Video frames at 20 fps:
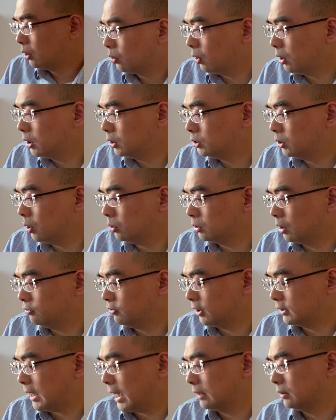关了之后呢，
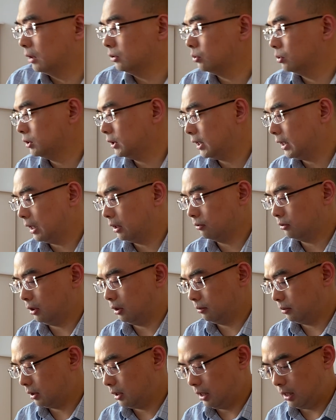放大呢就是这样子。
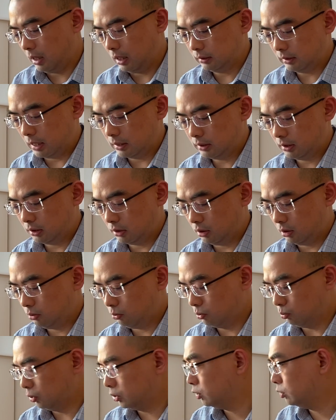你看啊，它这个，
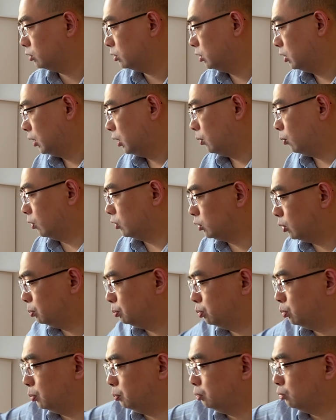我我就我就
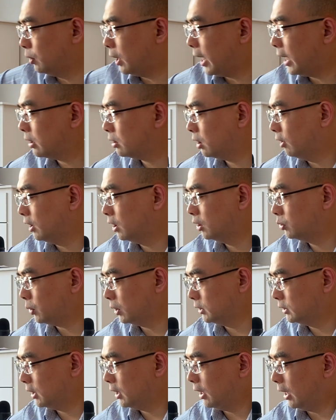不挨个往上
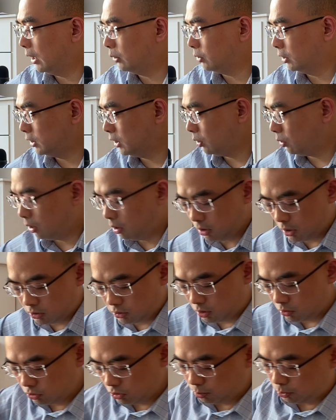转接了啊，转接环都在
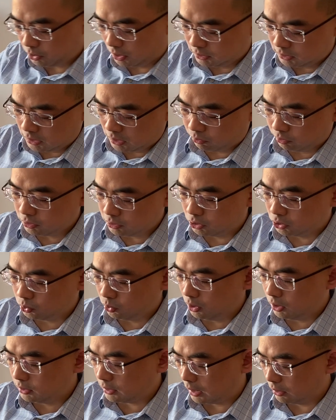这儿，我就不转接了，我给你
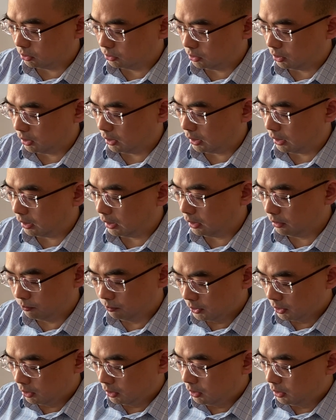说一下就得了啊。
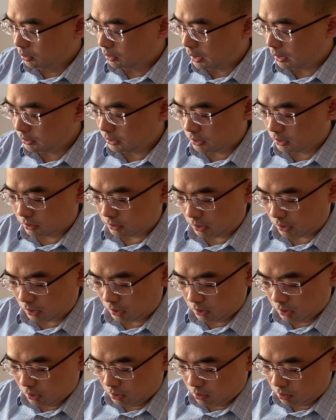它这个
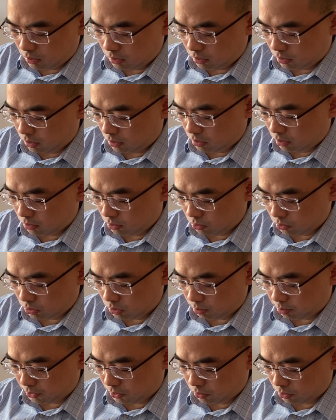呢，嗯，就
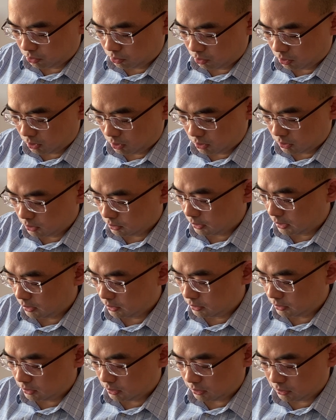是比如说像它
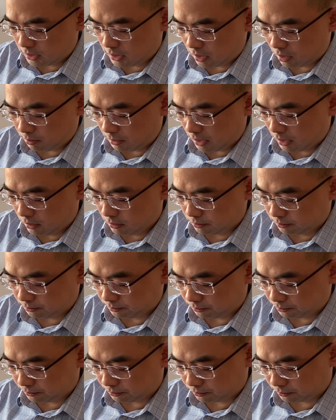像这样吧，
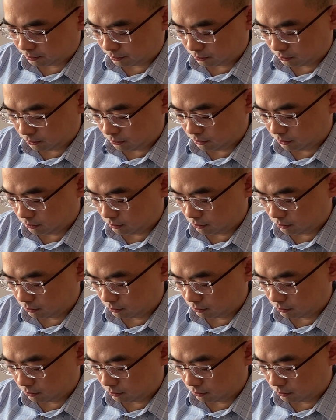嗯，